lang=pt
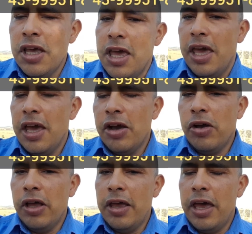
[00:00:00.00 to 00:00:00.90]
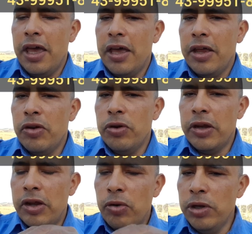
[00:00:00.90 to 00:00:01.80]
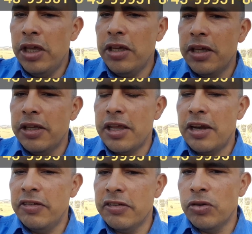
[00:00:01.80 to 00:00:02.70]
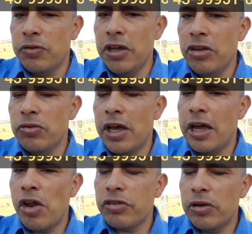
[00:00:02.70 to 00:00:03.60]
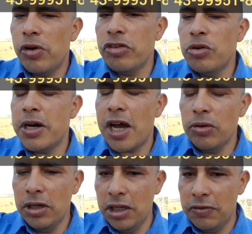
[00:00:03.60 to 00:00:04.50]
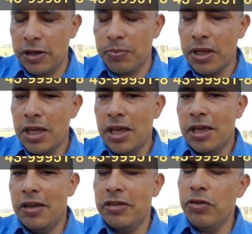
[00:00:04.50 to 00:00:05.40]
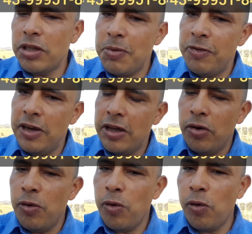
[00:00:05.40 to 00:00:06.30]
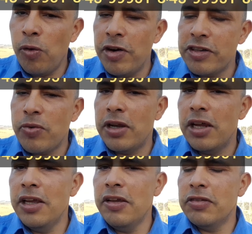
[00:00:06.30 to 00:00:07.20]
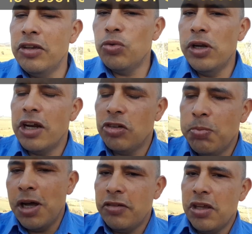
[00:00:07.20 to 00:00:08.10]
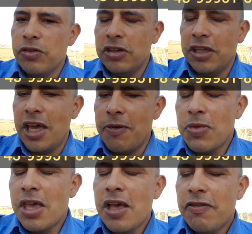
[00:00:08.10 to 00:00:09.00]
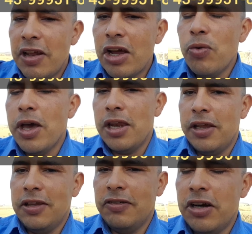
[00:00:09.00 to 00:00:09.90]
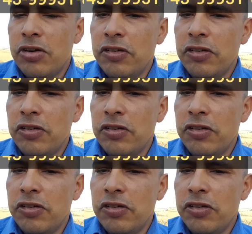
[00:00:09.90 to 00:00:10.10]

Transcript: É, é, o link que está na descrição do vídeo é a nossa loja no Mercado Livre. E se você preferir conversar com a Larissa, escolher as plantas que você quer, fala com ela, tá certo?